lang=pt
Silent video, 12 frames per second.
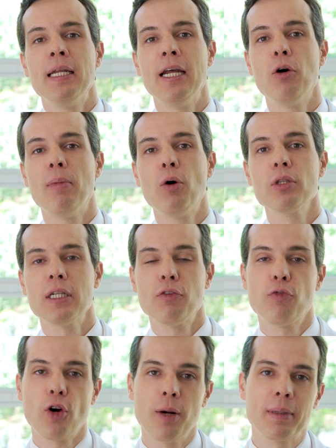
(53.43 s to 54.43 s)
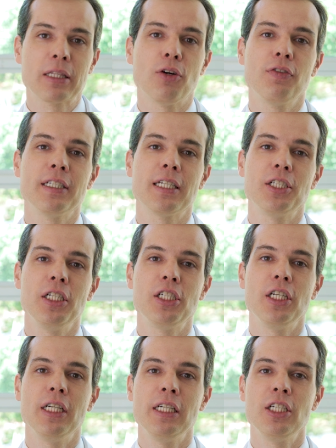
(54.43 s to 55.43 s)
Né? Uma outra forma, talvez, da
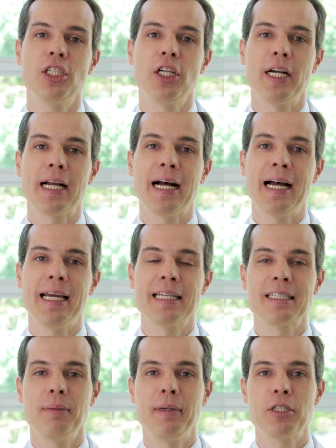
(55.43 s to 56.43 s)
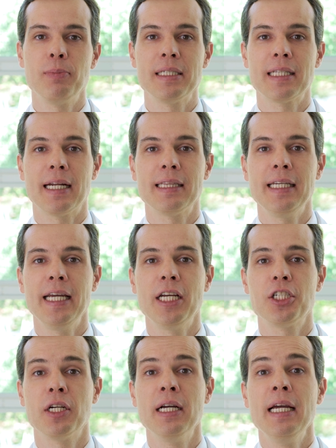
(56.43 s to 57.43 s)
gente enxergar essa mesma
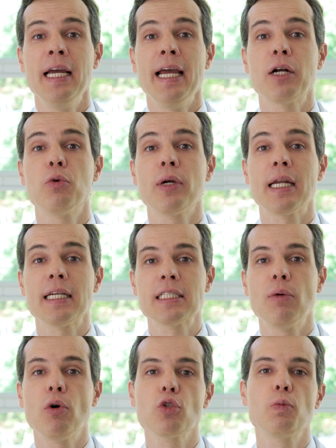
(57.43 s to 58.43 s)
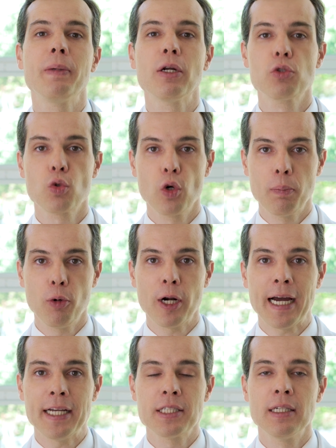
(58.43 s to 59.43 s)
estratégia é com relação aos pelos
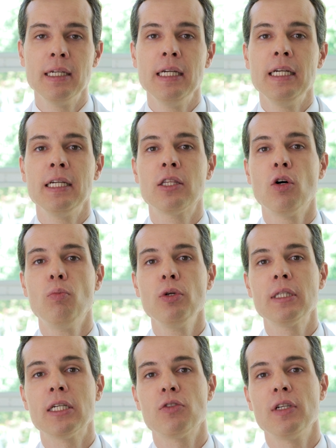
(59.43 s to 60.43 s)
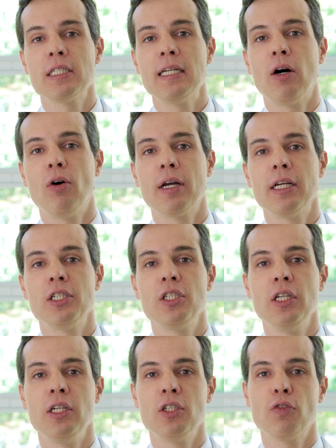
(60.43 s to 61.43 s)
corporais. Então, muitas vezes, na hora
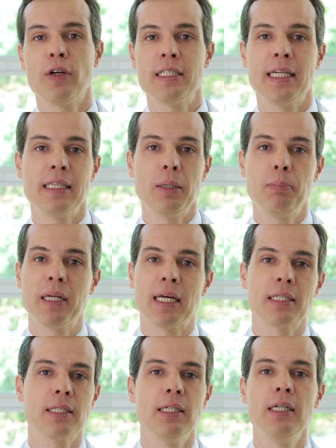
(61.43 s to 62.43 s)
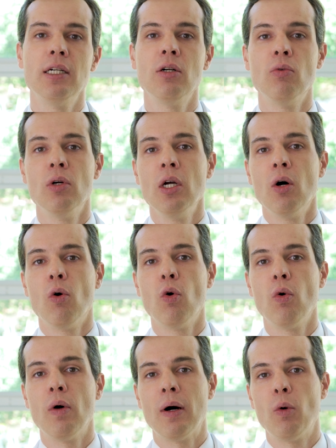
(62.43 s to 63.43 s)
de, de fazer a depilação
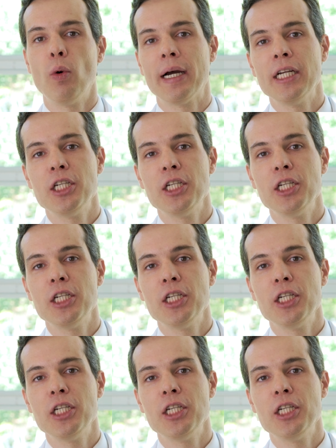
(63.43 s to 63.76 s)
ou a, ou a